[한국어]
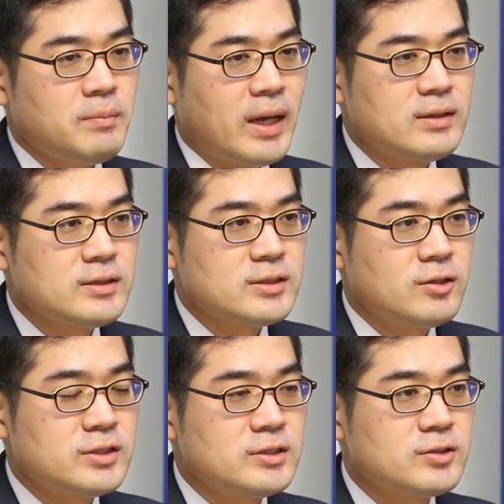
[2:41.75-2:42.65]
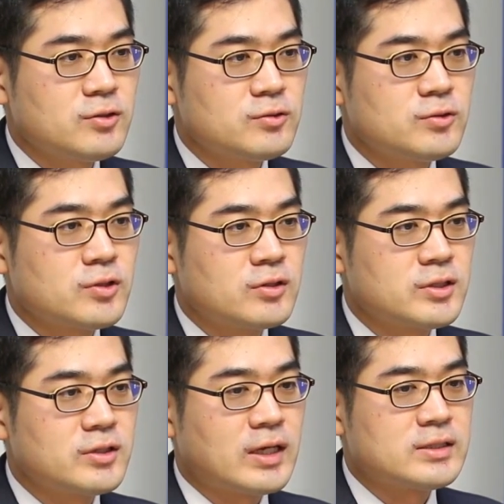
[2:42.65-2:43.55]
반드시 현실적으로
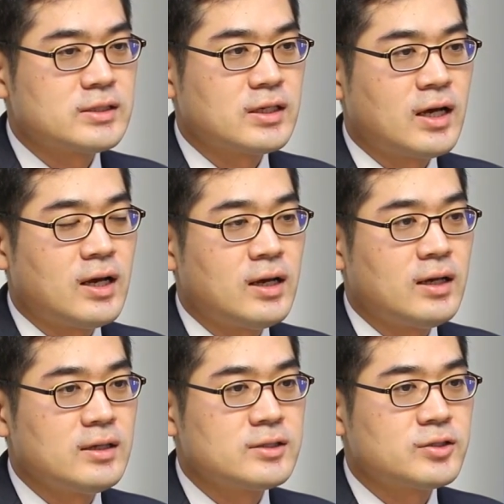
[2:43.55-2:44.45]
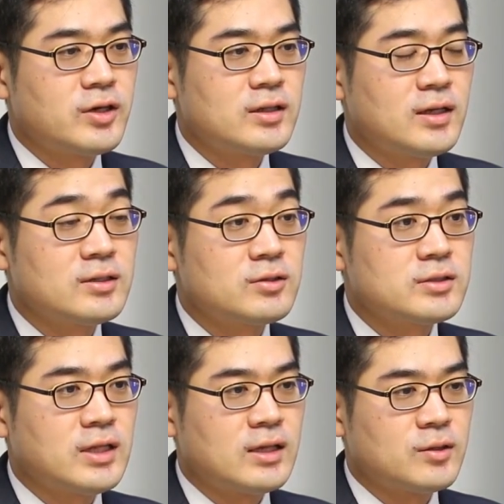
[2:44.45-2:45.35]
경제적인 가치가 있어야 한다는
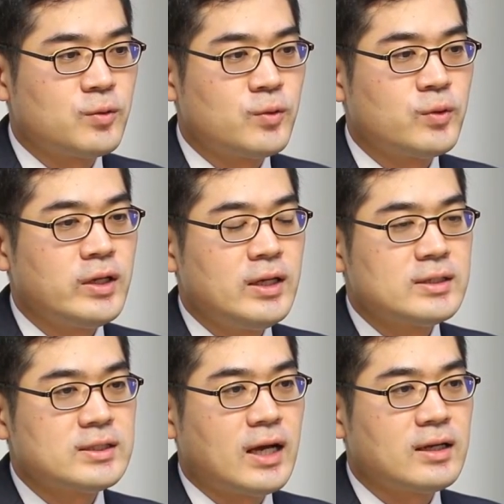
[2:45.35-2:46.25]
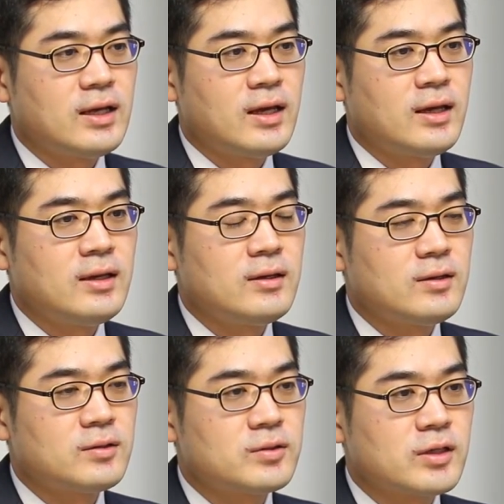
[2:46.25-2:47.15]
것은 아니고 장래에
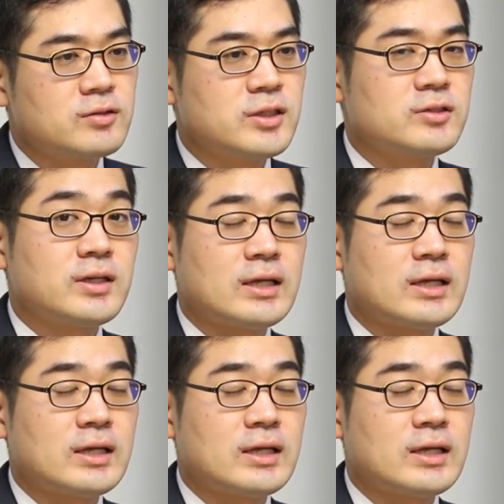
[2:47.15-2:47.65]
어떻게 경제적인,